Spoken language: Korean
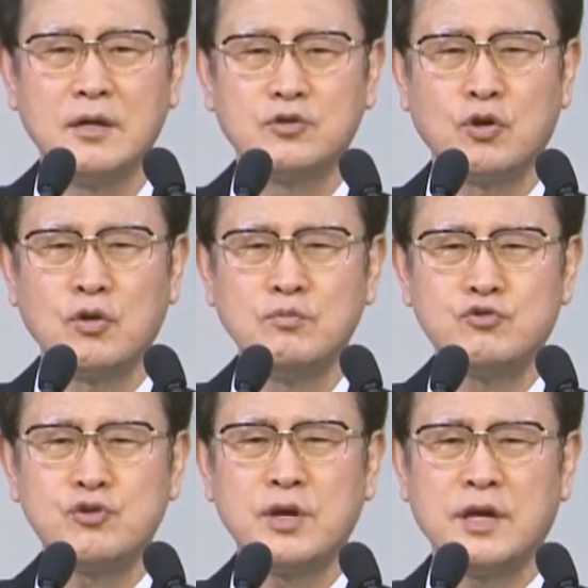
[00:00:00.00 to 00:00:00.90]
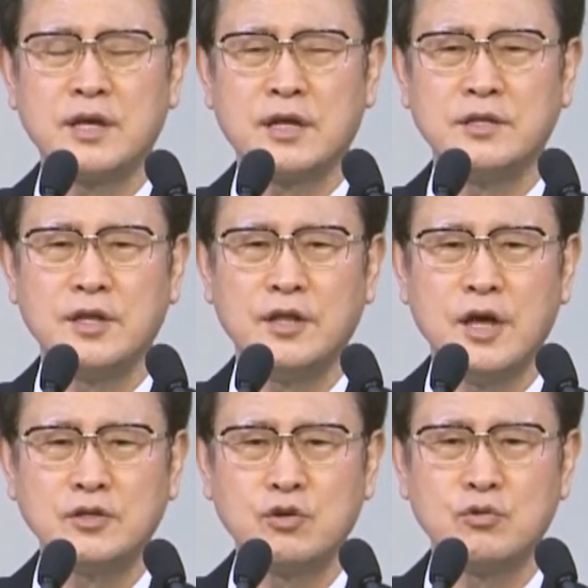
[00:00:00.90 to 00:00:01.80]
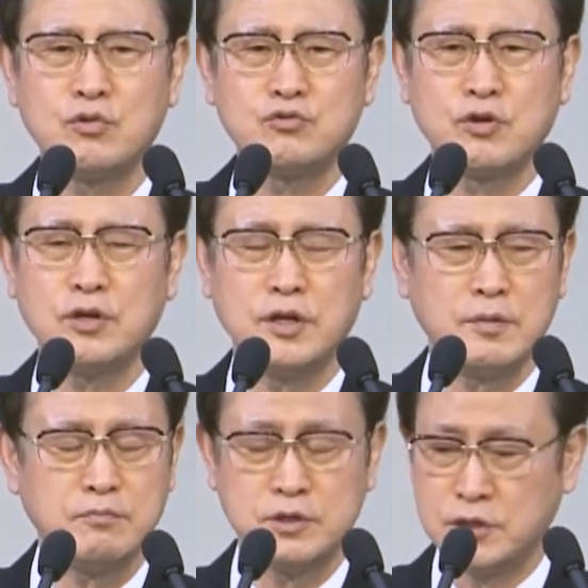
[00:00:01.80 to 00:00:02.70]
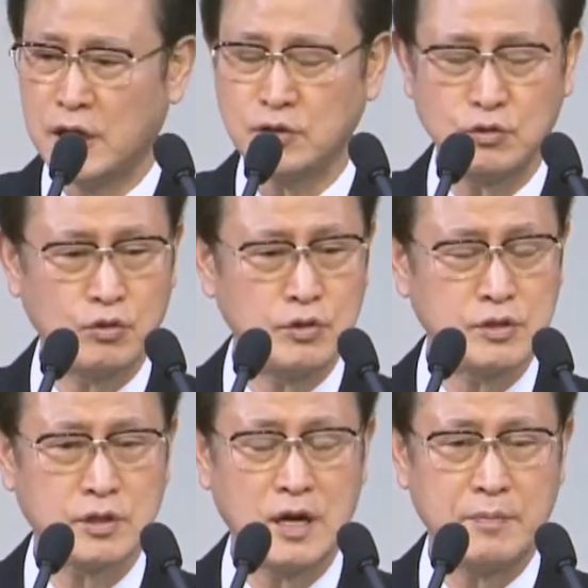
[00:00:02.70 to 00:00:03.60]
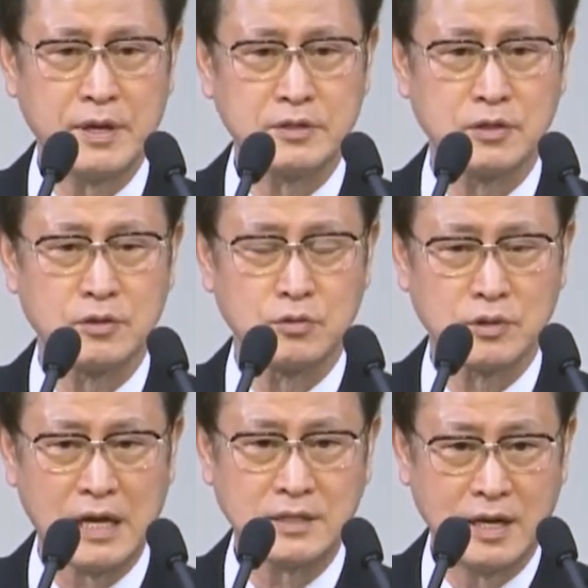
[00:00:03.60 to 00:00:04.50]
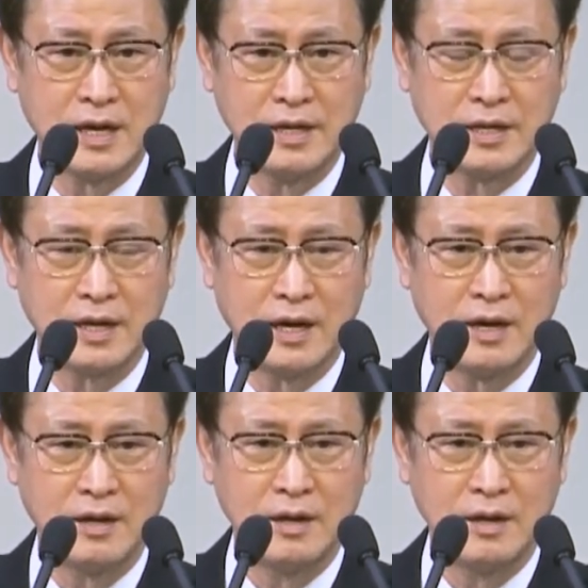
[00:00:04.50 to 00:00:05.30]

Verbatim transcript: 저놈 죽여야 되겠는데 내 손으로 죽이려니 신하들도 이스라엘 백성들도 다 사랑하니까